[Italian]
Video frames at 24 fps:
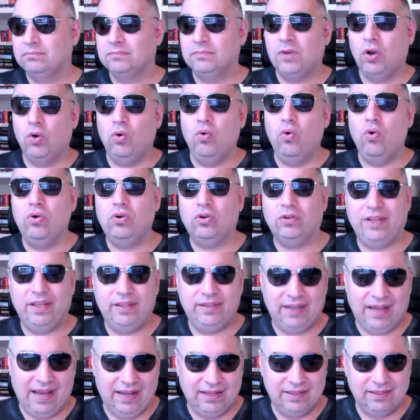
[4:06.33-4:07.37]
uno dei
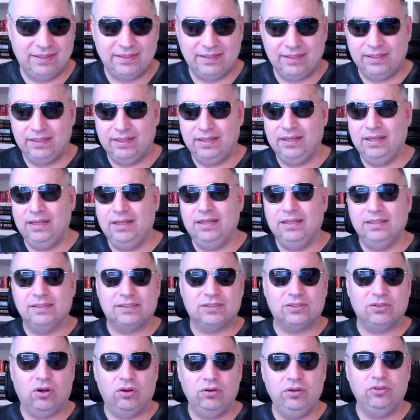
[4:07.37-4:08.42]
tanti, il
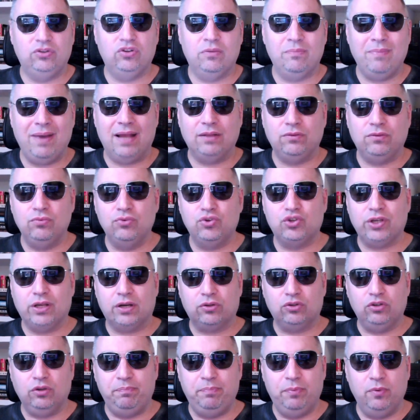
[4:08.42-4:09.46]
solito, ma ad un
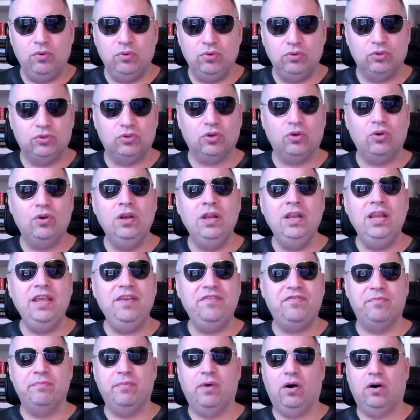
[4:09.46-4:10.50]
certo punto
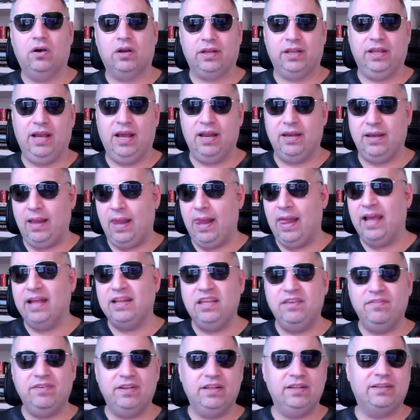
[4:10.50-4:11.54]
Liv Morgan è
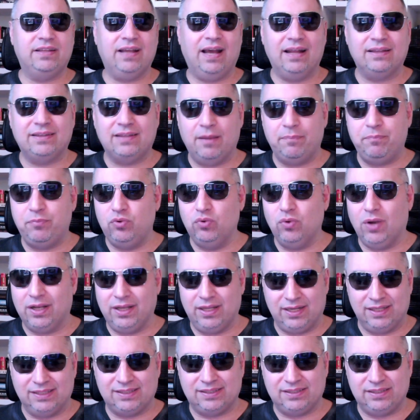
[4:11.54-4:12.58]
diventata più
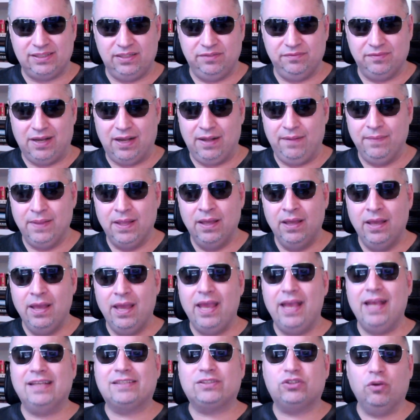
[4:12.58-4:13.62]
aggressiva
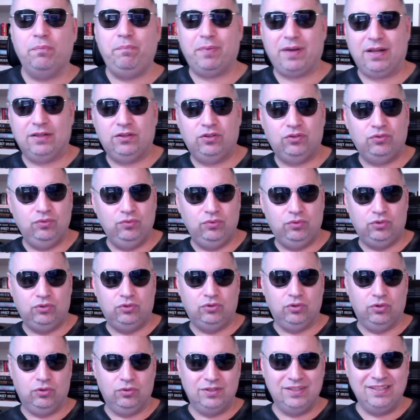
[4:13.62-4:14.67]
e
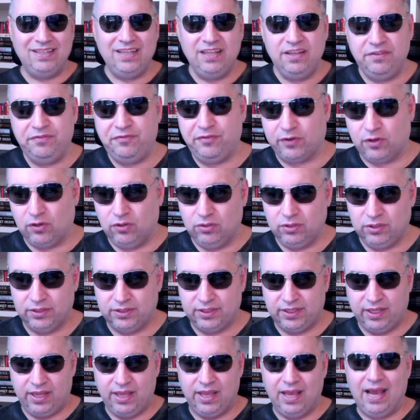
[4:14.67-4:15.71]
soprattutto di
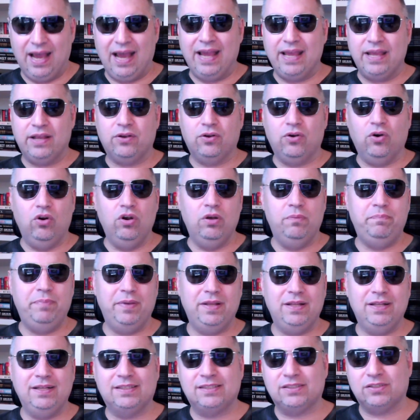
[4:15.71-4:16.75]
fronte ai
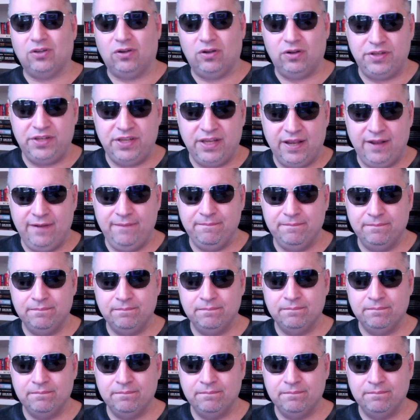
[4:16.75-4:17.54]
colpi di Sonia